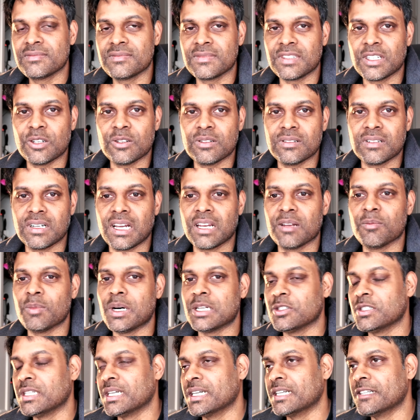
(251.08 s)
यू नो गलत
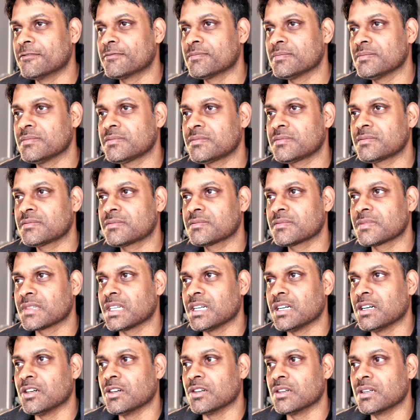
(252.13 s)
बात हो
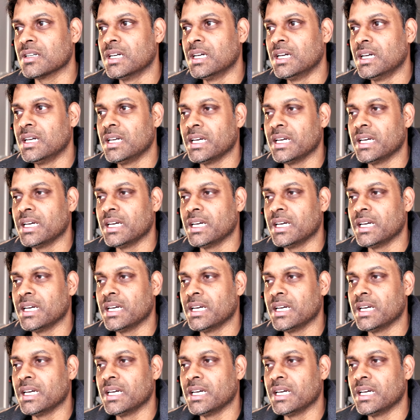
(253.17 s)
जाएगी और